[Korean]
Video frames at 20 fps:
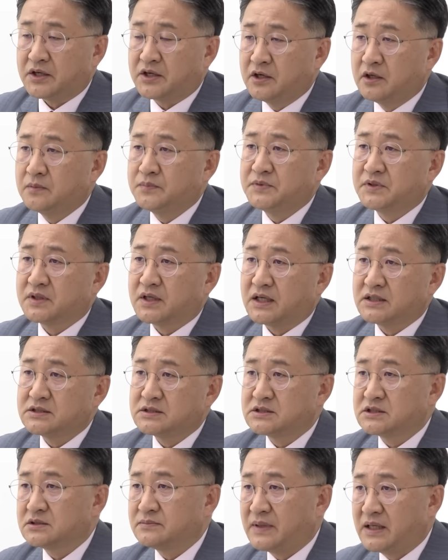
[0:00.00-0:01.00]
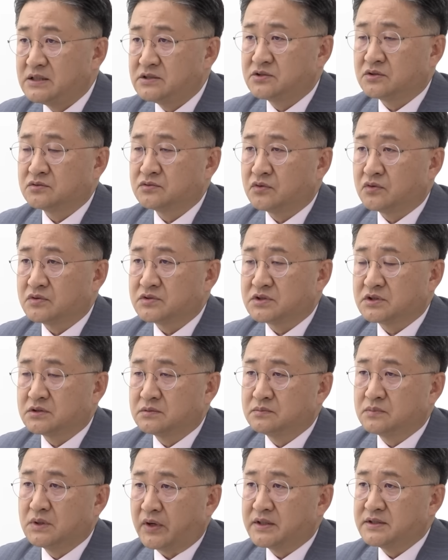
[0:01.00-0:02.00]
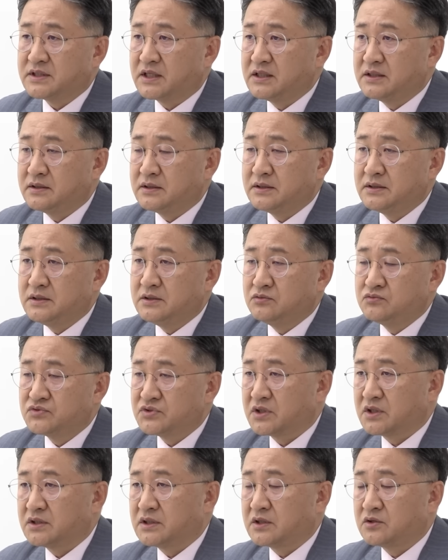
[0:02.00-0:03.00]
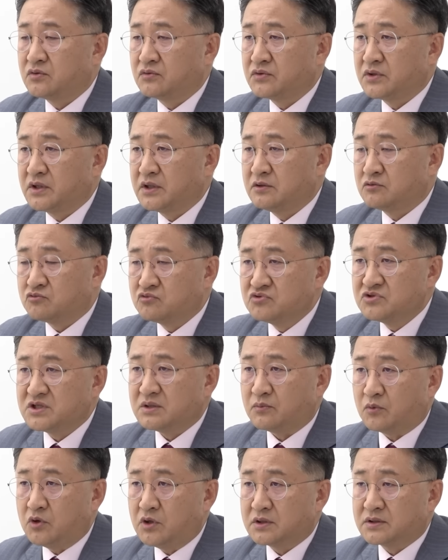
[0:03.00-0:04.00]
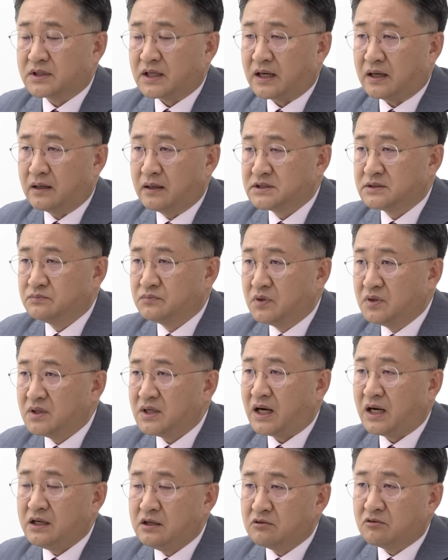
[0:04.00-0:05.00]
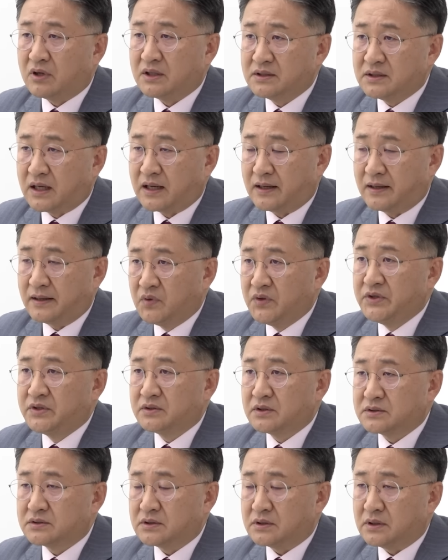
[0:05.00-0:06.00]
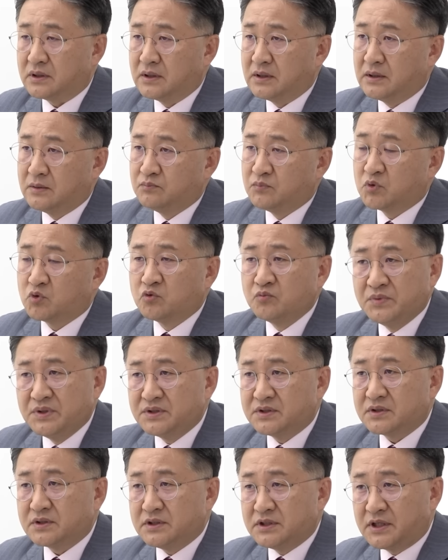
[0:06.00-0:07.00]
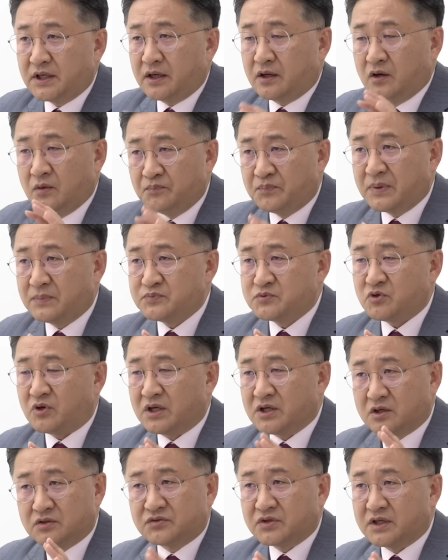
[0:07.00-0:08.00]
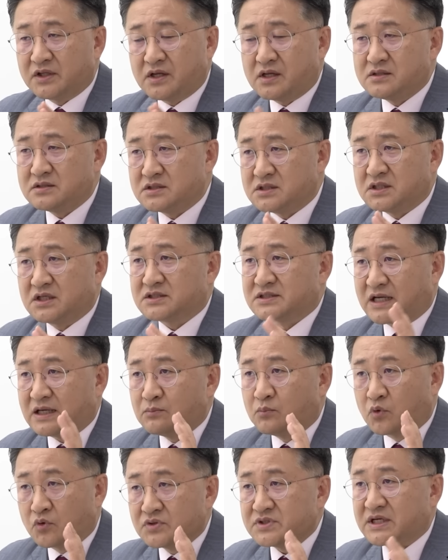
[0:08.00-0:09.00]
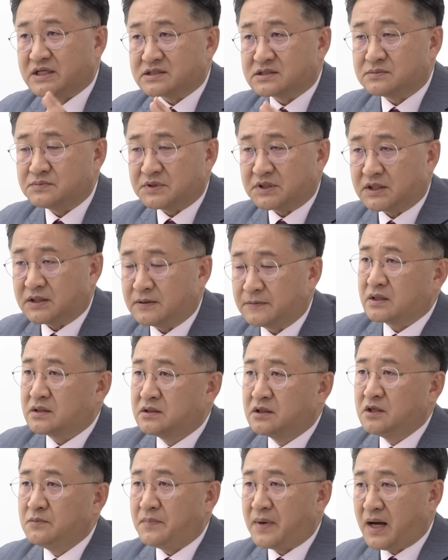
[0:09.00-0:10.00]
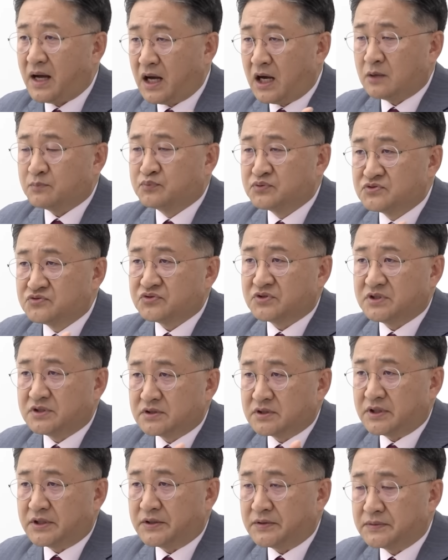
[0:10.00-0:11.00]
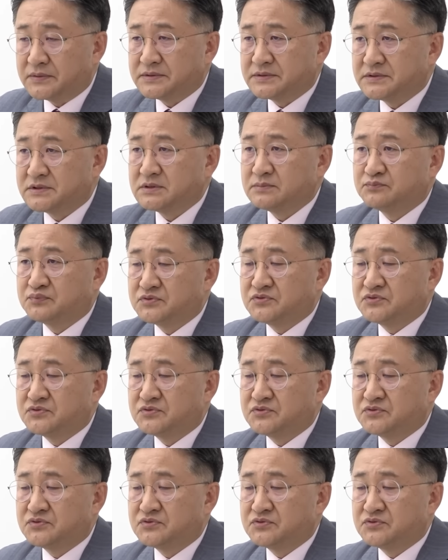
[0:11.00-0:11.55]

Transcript: 계엄령까지 지금 할 정도로 지금 굉장히 이 윤석열 대통령이 궁지에 몰렸다. 지금 뭔가 하려고 한다. 뭐 이런 것들. 뭐 국민들은 이게 헌법 조항이 어떻게 되는지 이게 잘 모르지 않습니까? 그러니까 그걸 막 부추기는 거예요. 지금